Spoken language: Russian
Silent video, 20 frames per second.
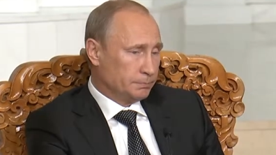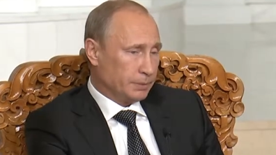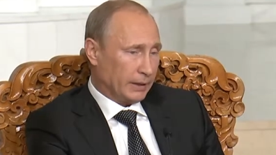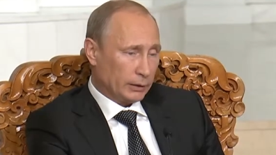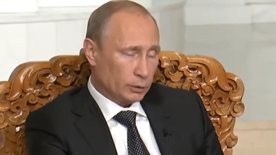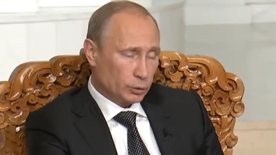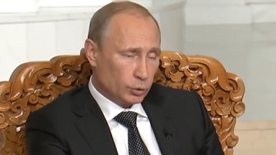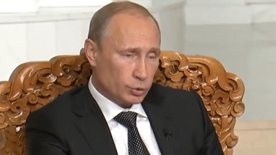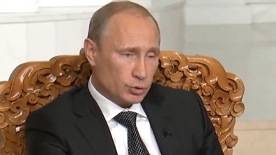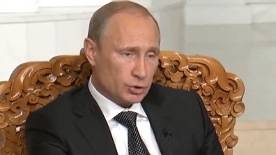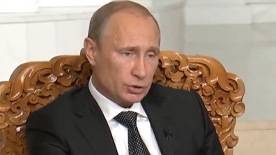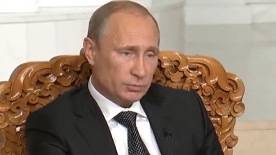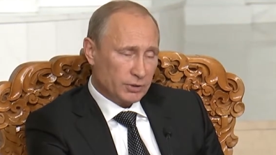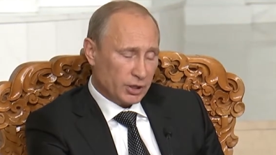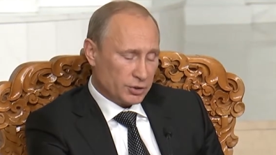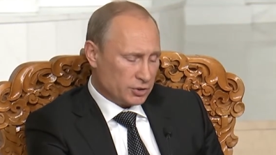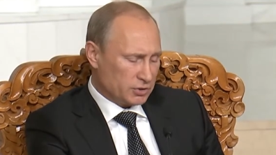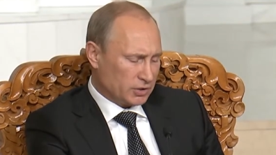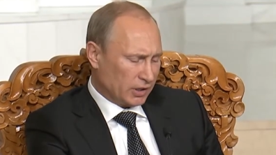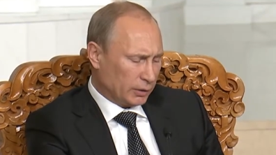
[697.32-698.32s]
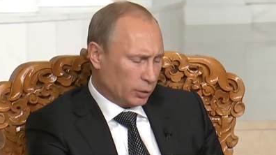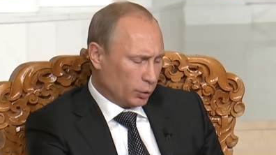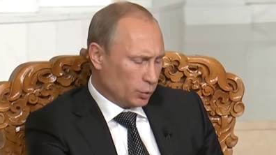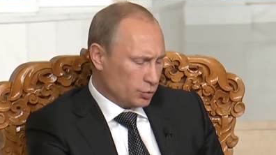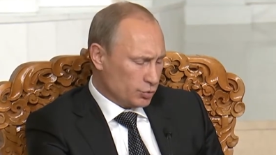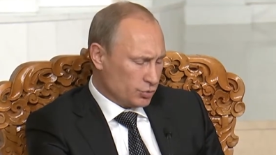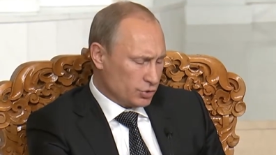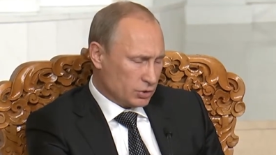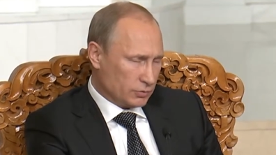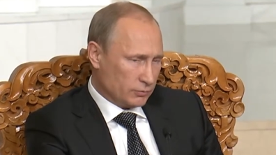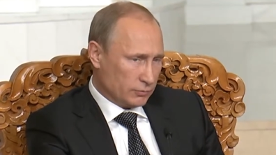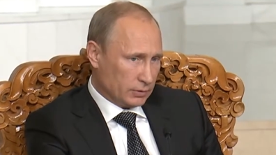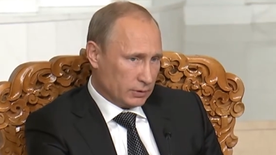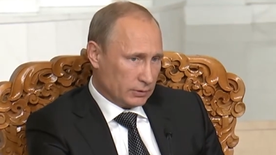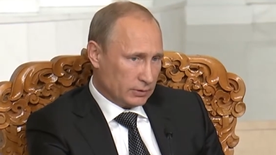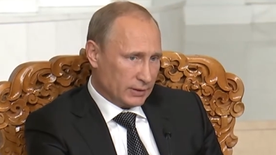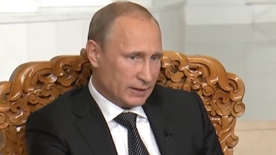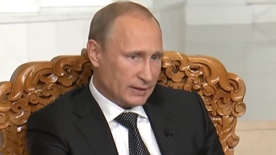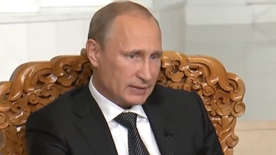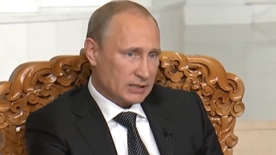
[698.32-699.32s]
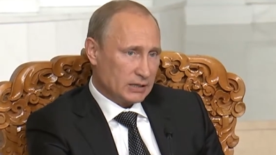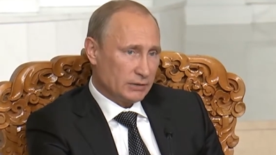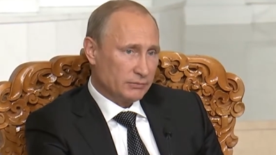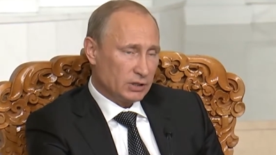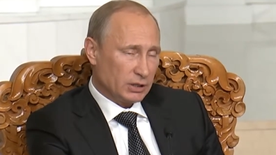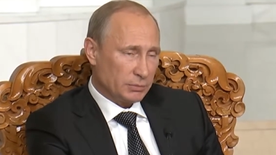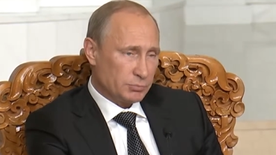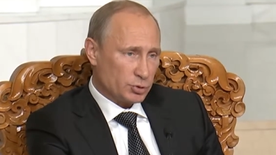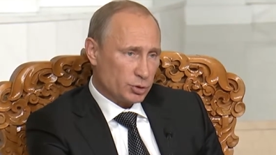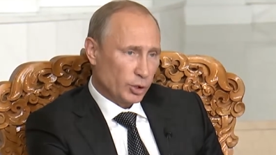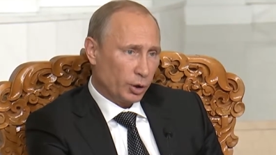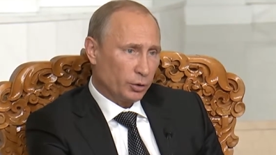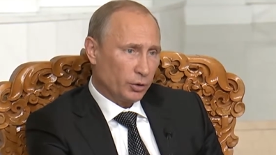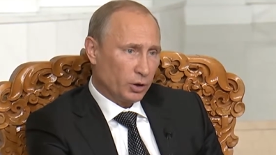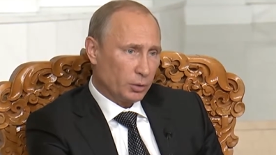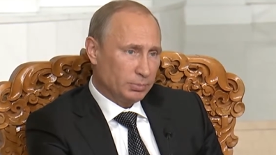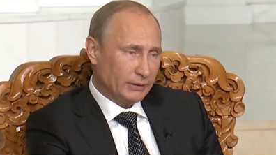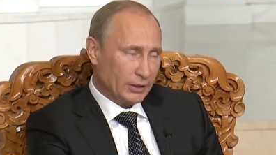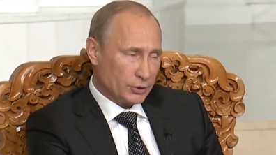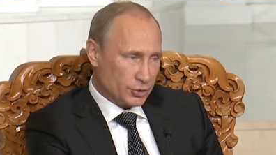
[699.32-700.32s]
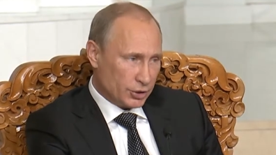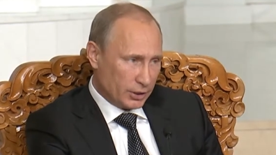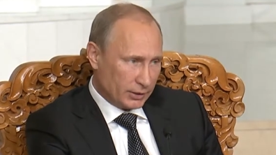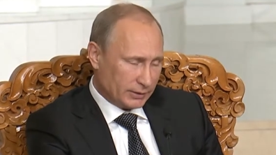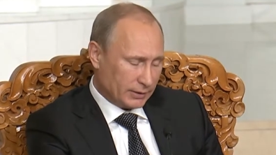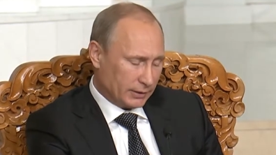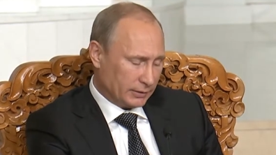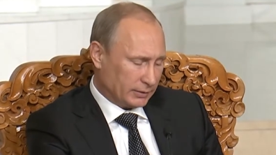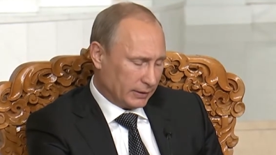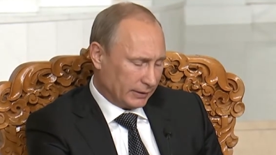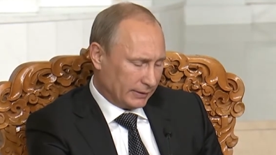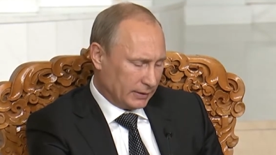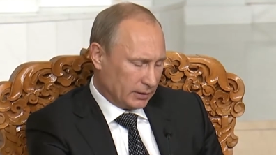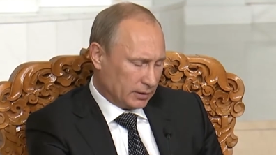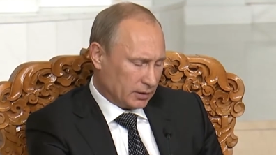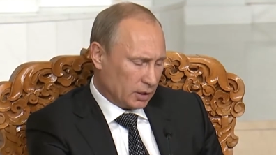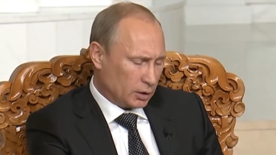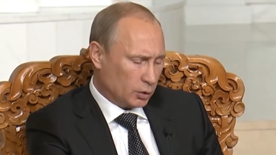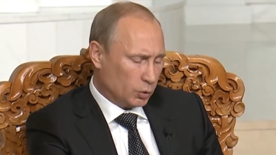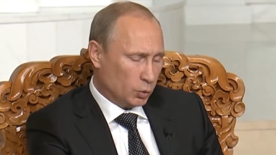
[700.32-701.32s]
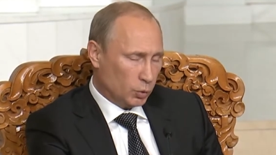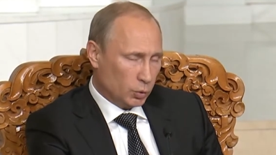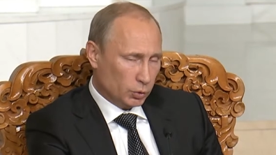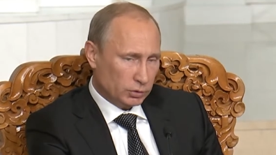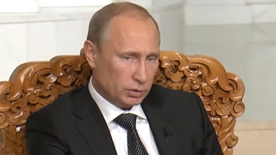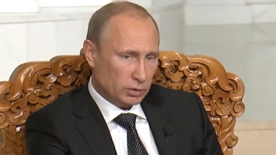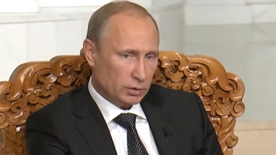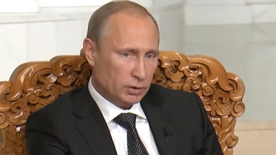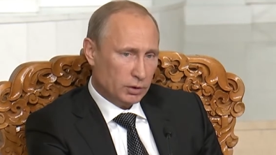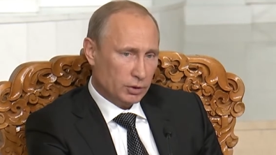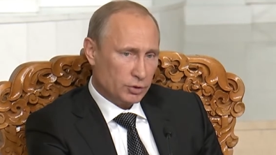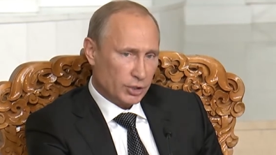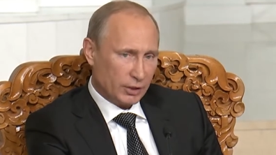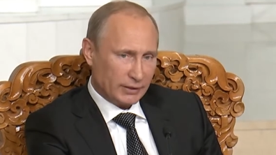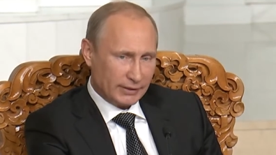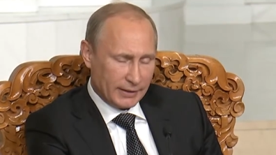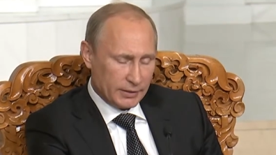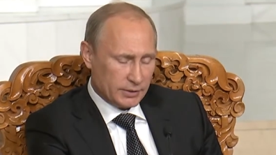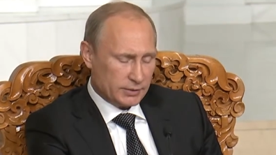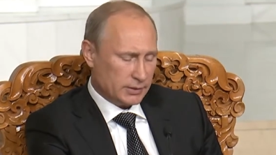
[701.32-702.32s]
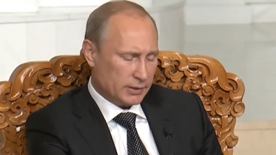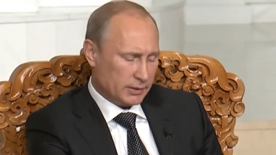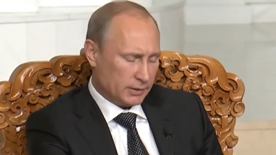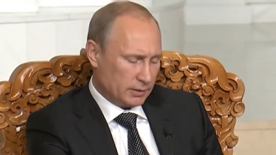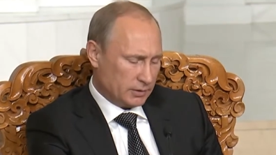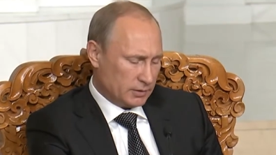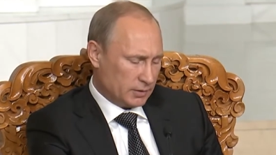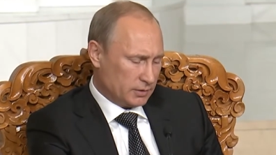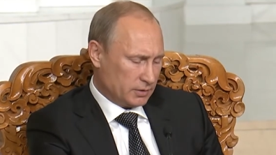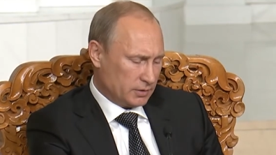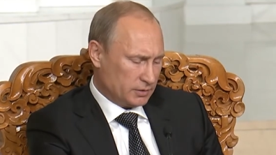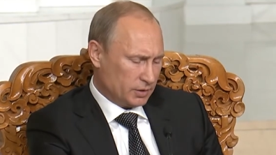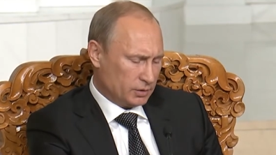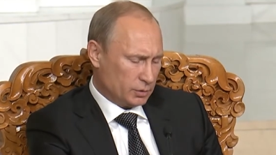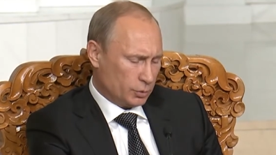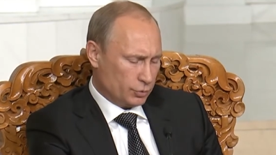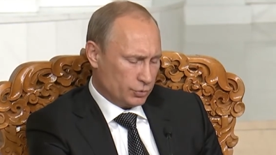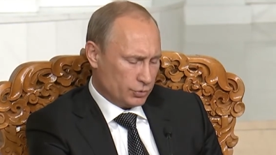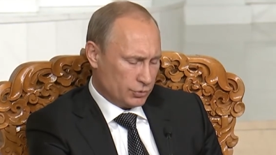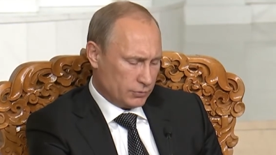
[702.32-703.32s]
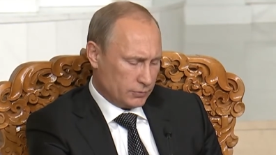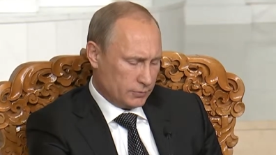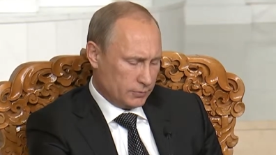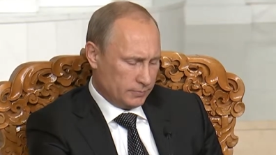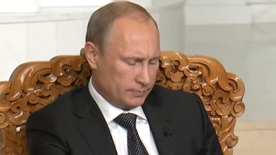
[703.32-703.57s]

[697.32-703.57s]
продолжим наше сотрудничество на основных международных площадках, таких как ООН и Шанхайская организация сотрудничества.